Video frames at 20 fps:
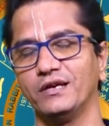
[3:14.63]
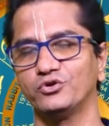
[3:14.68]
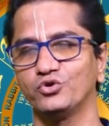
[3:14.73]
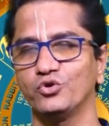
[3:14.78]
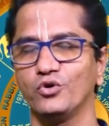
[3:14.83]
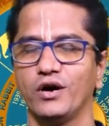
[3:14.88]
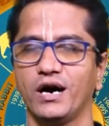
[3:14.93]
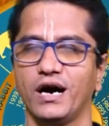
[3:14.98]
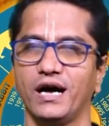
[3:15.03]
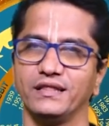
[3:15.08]

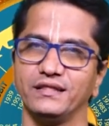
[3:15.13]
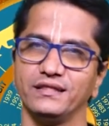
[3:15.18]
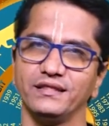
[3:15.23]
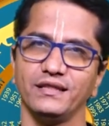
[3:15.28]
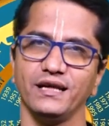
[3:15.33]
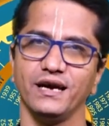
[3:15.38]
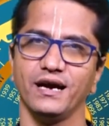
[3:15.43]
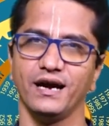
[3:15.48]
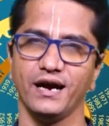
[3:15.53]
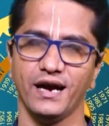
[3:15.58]
ஸோ
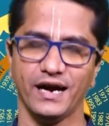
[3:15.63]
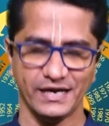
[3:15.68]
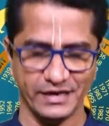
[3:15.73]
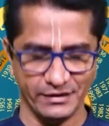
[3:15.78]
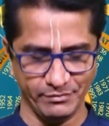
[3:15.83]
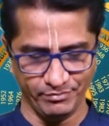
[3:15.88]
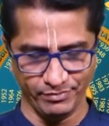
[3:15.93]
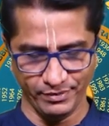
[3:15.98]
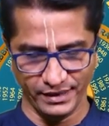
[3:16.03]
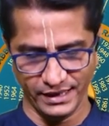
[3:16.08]
அந்த
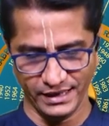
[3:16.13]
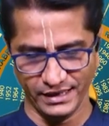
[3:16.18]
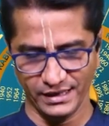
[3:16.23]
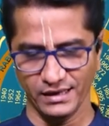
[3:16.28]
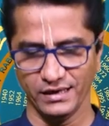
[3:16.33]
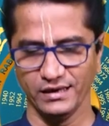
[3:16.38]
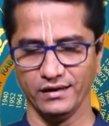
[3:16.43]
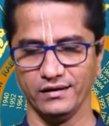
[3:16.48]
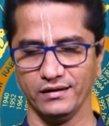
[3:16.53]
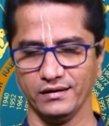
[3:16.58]

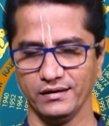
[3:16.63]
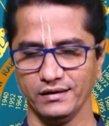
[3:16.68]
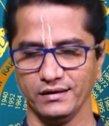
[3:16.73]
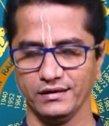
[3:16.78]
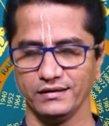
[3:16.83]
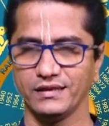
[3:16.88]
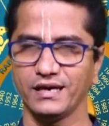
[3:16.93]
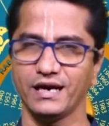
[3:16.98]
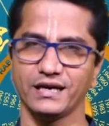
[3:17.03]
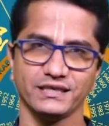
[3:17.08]
அடிப்படையில்
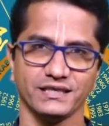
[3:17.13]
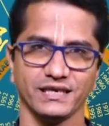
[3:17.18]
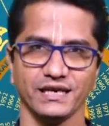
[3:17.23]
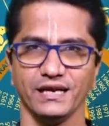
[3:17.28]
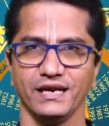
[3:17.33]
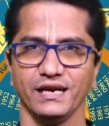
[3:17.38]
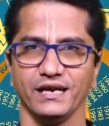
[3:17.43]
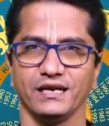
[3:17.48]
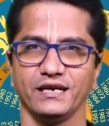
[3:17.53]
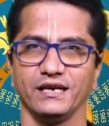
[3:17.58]
இந்த
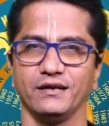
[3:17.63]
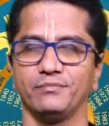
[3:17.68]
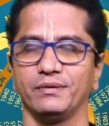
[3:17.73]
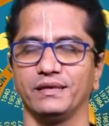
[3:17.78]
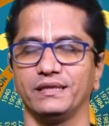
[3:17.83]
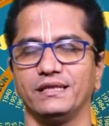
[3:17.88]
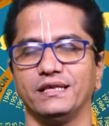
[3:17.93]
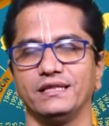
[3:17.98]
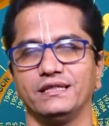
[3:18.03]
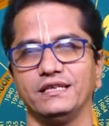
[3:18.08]
அக்ஷய லக்ன
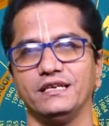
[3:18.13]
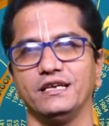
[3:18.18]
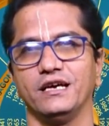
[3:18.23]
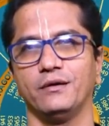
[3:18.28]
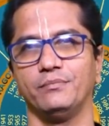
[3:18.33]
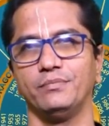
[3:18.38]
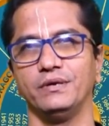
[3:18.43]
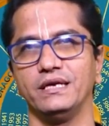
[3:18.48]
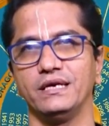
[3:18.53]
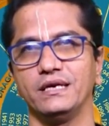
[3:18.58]
பத்தி
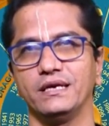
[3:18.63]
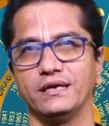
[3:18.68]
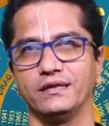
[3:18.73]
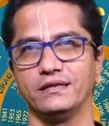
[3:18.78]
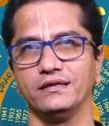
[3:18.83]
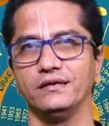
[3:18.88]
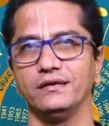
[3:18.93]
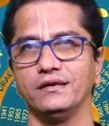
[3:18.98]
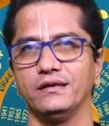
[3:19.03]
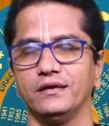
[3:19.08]
அப்படிங்கிறது